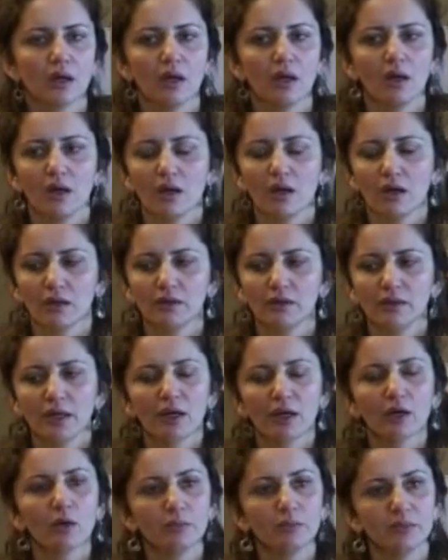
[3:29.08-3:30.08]
А,
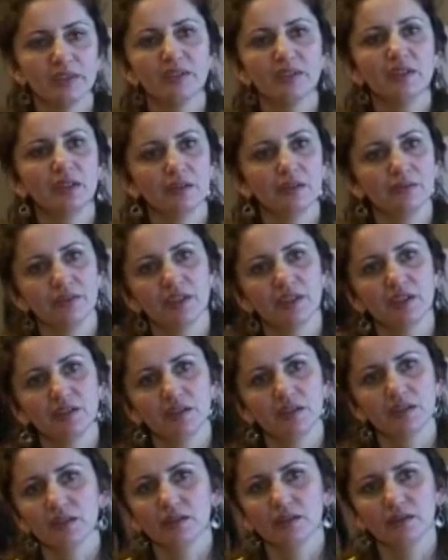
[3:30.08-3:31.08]
на каком языке вы
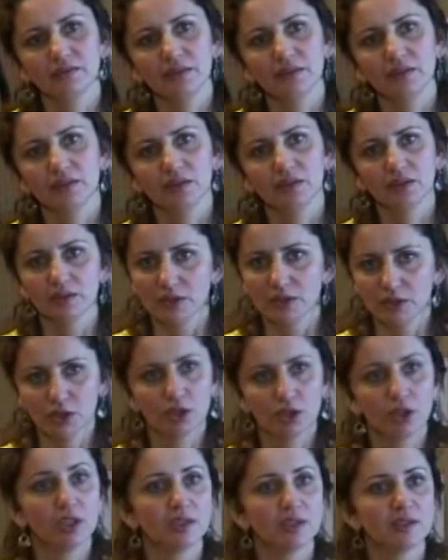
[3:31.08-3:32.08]
хотите говорить? На
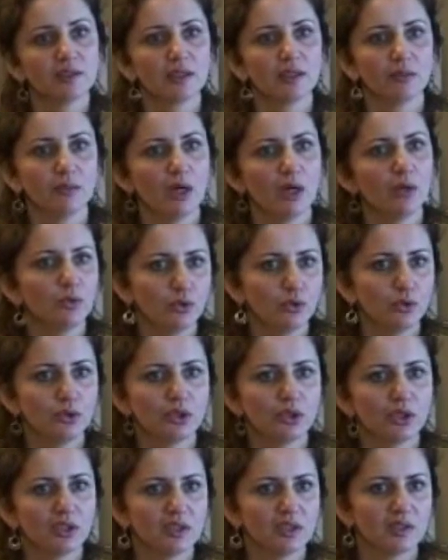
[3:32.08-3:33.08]
черкесском, я учу
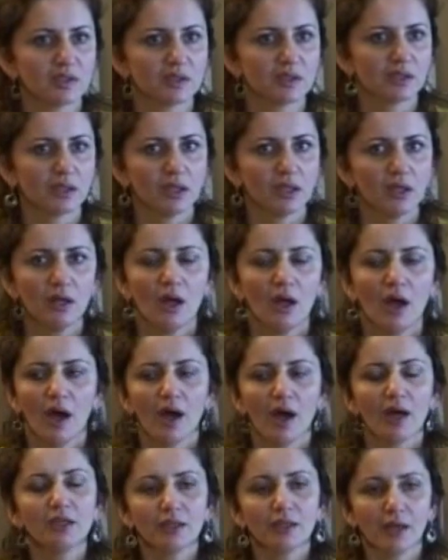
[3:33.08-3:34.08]
черкесский.
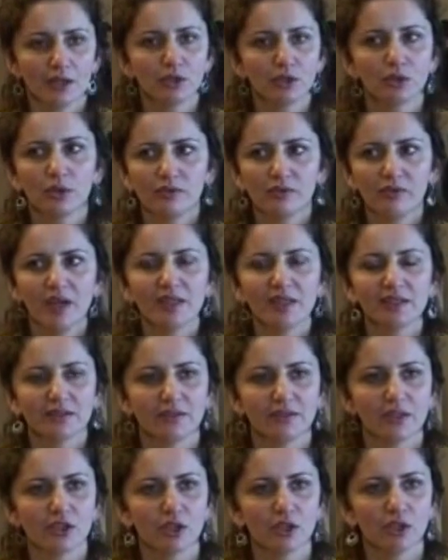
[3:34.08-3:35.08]
А, а что
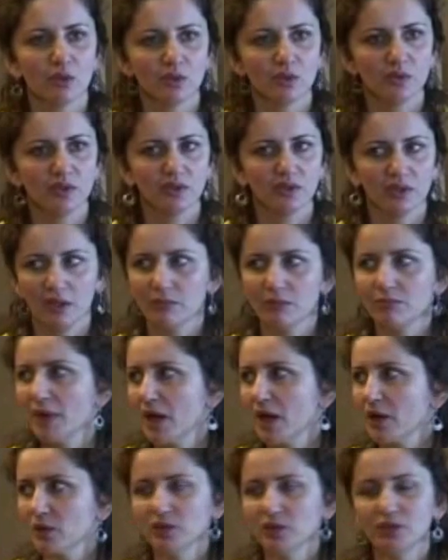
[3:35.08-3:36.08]
является вашей родиной?
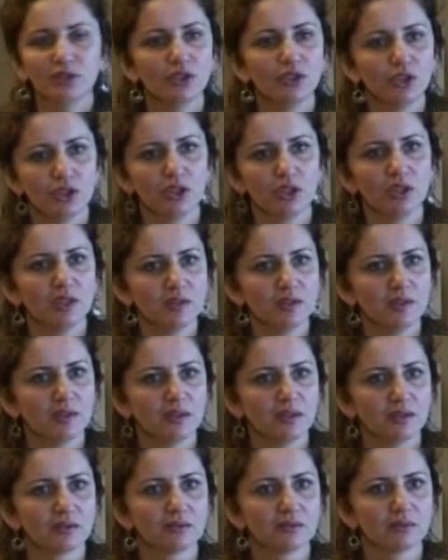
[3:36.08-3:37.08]
Моя родина
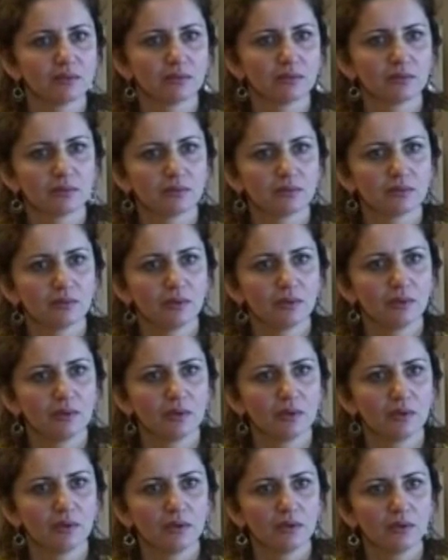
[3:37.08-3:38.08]
Черкесия.
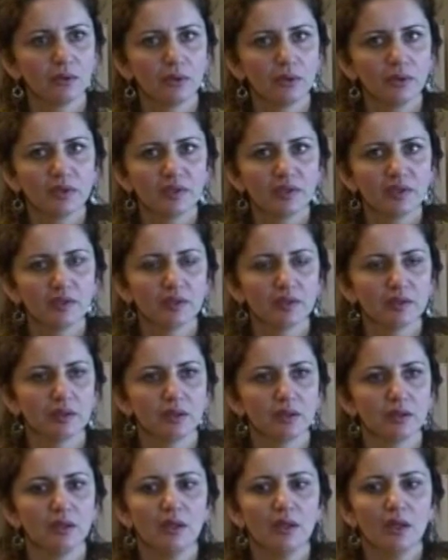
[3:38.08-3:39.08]
То есть,
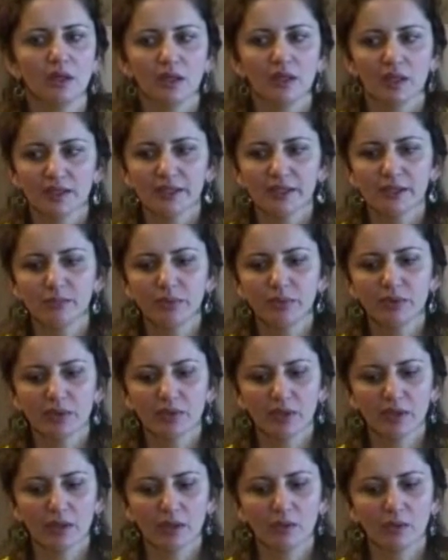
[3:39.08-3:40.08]
э, если
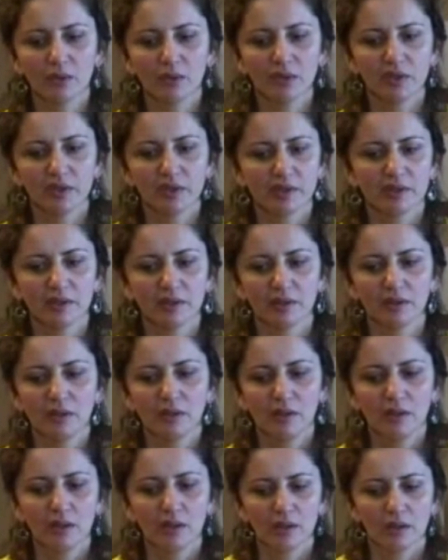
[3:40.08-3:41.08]
было какое-то
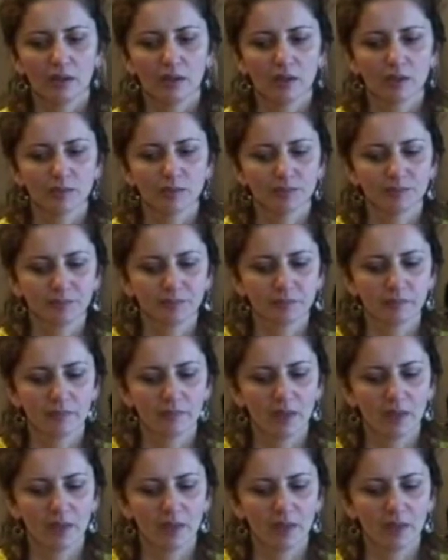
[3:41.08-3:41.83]
э,